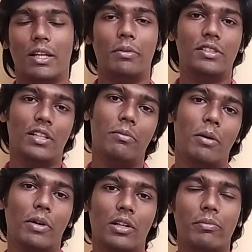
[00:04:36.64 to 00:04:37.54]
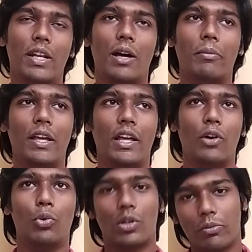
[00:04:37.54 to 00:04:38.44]
தமிழ் சினிமா மட்டும்
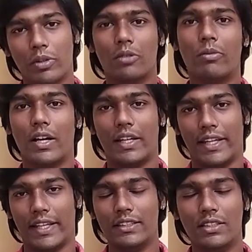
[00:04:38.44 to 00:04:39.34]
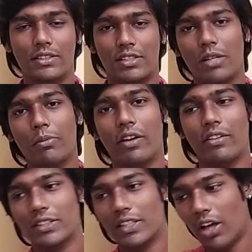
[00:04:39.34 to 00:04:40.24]
இல்லாமல் ஒட்டுமொத்தமாக இந்தியன்
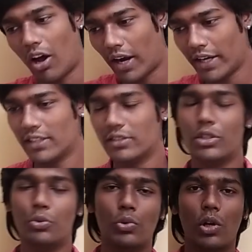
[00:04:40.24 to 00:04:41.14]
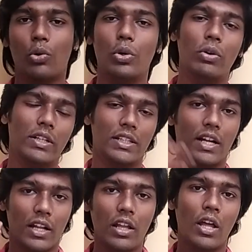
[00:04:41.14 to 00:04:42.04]
சினிமாவே வந்து ஆடியன்ஸை உள்ளே கொண்டு
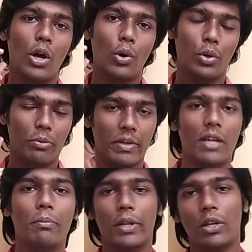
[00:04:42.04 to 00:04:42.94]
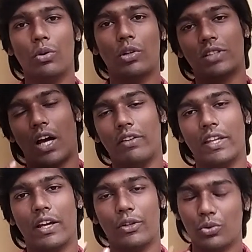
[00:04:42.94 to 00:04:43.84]
வரதுக்கான ஒரு மிகப்பெரிய ஒரு
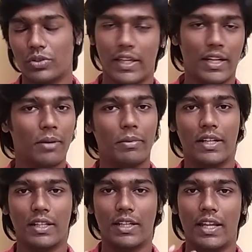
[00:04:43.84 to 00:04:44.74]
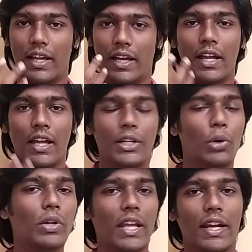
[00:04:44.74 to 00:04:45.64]
சாவியாக யூஸ் ஆகிருக்கு அப்படின்றதுல
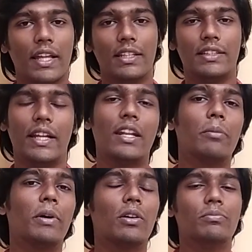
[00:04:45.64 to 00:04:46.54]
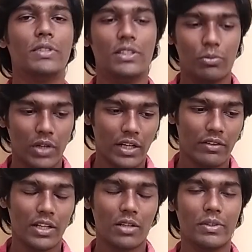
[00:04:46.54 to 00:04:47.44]
டவுட்டே கிடையாது தேட்டர் பக்கம் இதுக்கு முன்னாடி
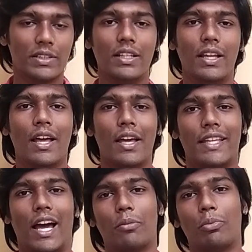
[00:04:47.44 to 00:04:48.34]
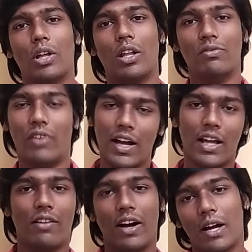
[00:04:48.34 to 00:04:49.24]
வரைக்கும் வந்து யார் போனாலும்
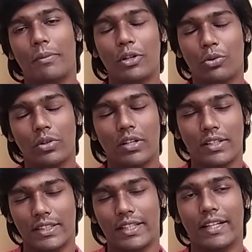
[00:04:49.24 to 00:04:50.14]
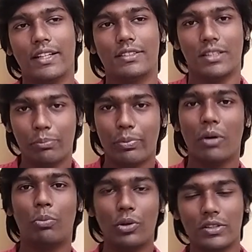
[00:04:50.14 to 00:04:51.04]
வாங்க வாங்க அப்படின்னு கூப்பிட்டு இருந்த தேட்டர்ஸ் இப்போ
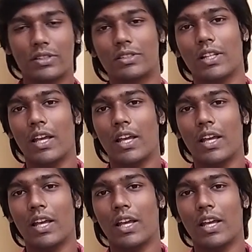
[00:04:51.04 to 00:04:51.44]
போலீஸ்